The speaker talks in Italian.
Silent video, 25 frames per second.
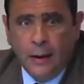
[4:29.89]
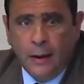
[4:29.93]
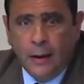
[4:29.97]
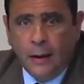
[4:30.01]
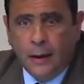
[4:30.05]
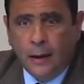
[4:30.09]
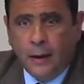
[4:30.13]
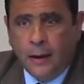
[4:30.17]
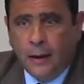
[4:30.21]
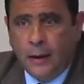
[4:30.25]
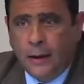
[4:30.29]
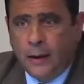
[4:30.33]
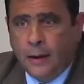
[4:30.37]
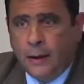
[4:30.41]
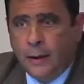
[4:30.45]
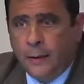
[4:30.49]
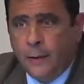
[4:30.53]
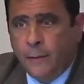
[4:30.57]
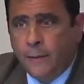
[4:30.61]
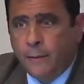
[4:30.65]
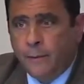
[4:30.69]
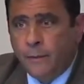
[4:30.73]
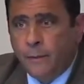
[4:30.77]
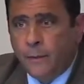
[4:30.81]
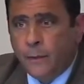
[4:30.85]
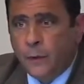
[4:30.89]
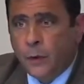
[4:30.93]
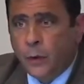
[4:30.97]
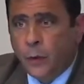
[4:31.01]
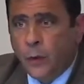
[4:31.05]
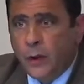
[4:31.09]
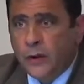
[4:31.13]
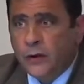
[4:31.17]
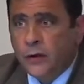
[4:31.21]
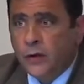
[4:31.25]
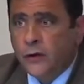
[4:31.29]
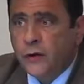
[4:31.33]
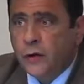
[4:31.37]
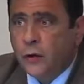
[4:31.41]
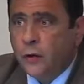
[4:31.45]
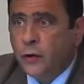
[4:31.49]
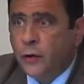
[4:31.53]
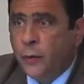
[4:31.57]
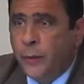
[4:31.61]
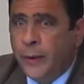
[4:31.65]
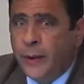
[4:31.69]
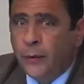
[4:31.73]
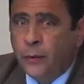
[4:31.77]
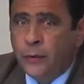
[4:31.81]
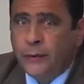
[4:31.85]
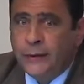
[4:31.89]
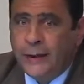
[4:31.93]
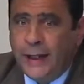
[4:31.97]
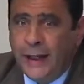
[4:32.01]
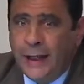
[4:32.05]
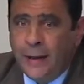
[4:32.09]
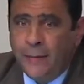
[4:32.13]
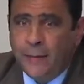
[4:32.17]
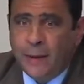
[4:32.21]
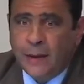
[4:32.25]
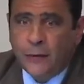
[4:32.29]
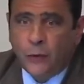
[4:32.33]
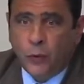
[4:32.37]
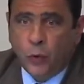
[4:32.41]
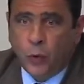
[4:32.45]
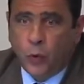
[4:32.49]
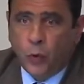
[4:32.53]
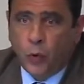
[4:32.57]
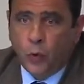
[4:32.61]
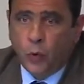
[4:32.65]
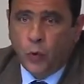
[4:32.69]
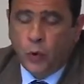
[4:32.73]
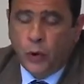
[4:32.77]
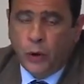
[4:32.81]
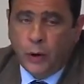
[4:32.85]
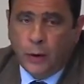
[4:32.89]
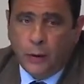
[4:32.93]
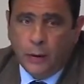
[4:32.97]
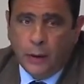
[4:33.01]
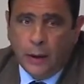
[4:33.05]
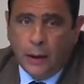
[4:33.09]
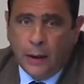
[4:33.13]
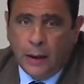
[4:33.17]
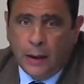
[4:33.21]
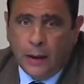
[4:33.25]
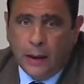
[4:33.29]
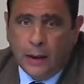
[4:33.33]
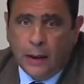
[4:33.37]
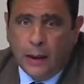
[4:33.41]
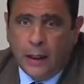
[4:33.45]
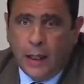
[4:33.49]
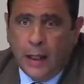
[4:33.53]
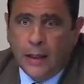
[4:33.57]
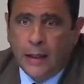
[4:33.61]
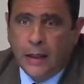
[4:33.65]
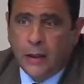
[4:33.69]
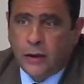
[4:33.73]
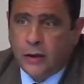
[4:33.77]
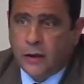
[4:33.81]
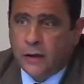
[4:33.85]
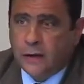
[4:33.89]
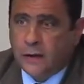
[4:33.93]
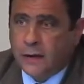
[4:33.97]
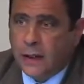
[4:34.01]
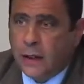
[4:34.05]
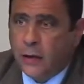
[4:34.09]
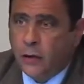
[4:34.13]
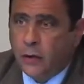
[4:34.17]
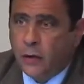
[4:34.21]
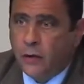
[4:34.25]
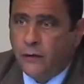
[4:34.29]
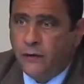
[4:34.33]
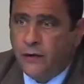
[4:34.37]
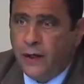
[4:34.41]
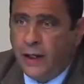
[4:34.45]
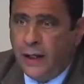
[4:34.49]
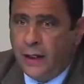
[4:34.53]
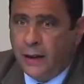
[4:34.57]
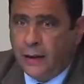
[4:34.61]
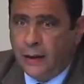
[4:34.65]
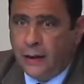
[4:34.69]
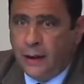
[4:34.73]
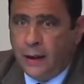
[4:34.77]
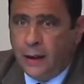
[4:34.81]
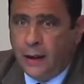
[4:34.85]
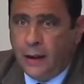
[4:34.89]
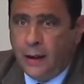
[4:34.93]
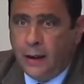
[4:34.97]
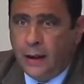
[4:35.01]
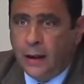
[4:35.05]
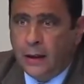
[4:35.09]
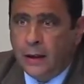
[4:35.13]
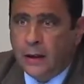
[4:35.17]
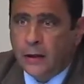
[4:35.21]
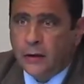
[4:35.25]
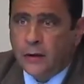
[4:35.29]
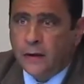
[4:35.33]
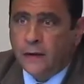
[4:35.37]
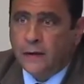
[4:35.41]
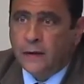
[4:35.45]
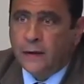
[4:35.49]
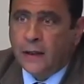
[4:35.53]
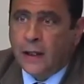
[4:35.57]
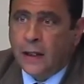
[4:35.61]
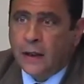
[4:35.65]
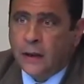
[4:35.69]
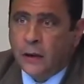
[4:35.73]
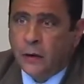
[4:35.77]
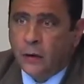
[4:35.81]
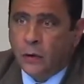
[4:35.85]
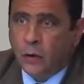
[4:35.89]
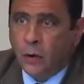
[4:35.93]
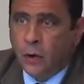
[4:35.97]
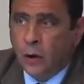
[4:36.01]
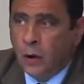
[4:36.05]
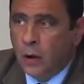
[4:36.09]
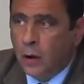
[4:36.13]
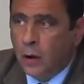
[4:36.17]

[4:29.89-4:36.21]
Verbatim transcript: Eh, questo secondo me è un tema su cui eh, è necessario riflettere, è necessario